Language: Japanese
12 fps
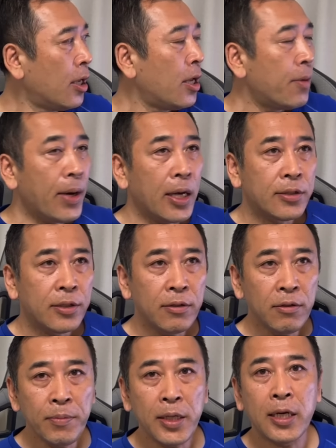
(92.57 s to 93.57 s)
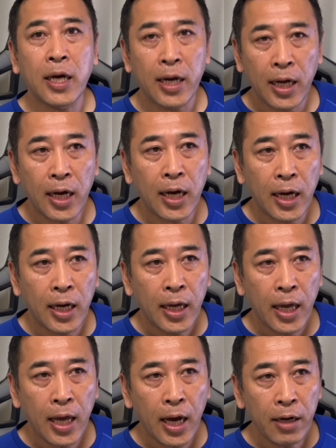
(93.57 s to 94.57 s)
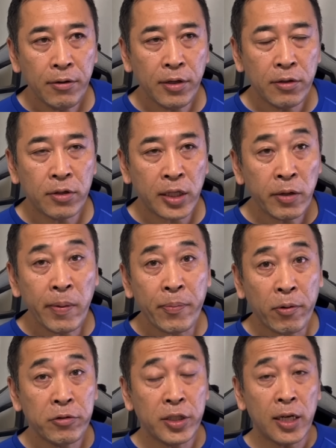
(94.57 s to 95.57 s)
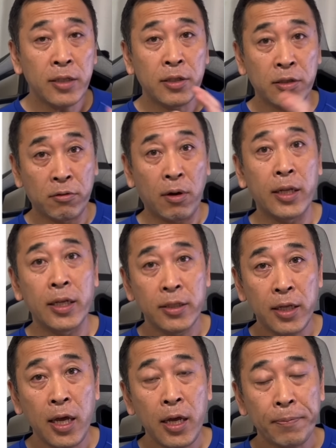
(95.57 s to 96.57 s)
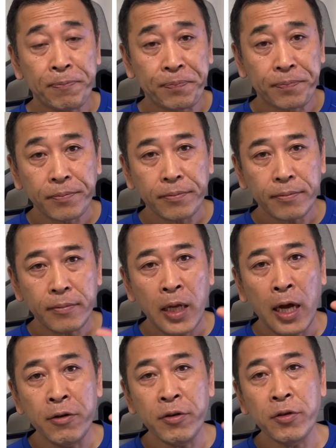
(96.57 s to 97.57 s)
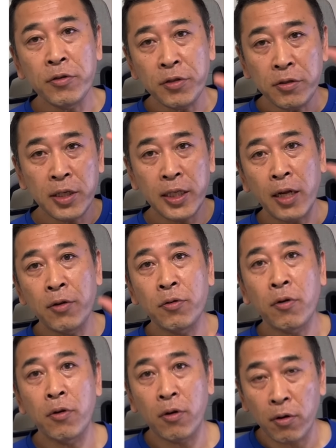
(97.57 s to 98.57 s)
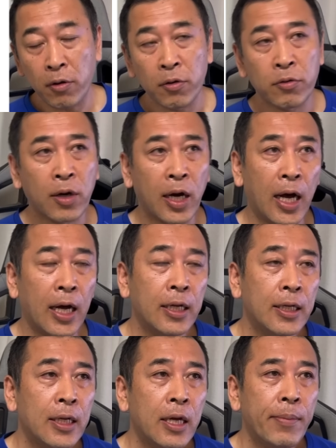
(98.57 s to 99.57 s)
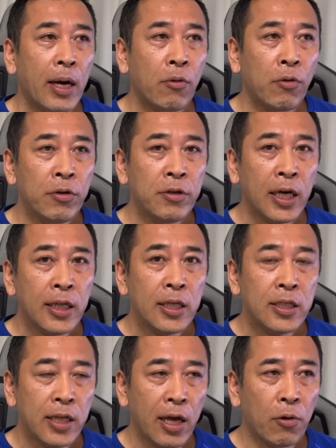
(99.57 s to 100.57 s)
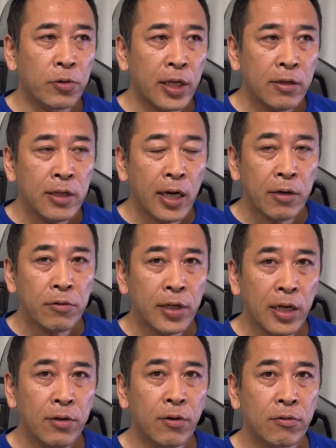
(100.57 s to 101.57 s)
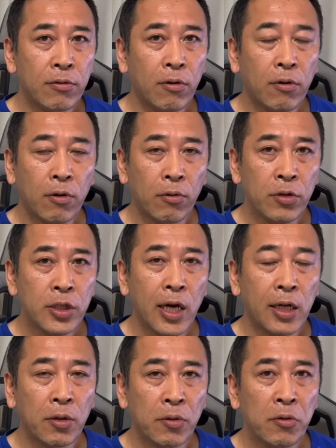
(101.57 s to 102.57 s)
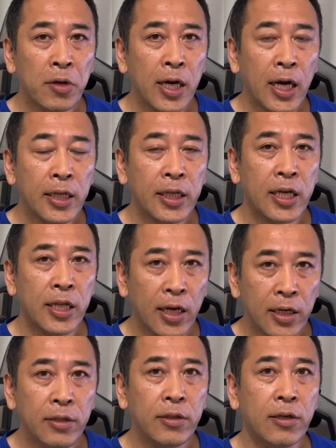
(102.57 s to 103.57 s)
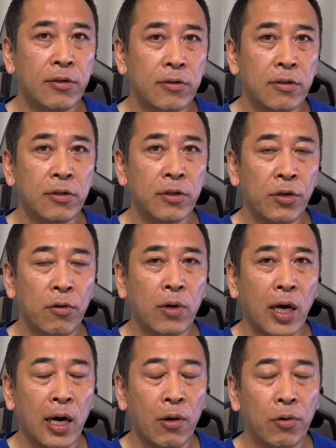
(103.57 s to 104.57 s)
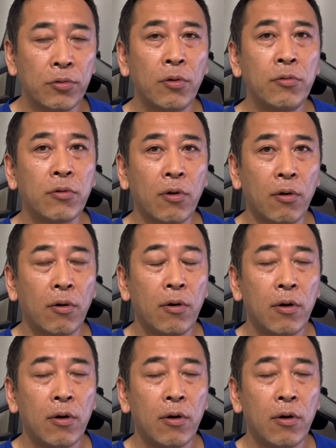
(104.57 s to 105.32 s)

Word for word: まあ、スーミーから、えー、ハルキューの、例えばボフチャンスクとかですね、ハルキーのすぐ北のところとか、まあこういう形で押せるだけの戦力をロシアは整えられていないっていう評価がほとんど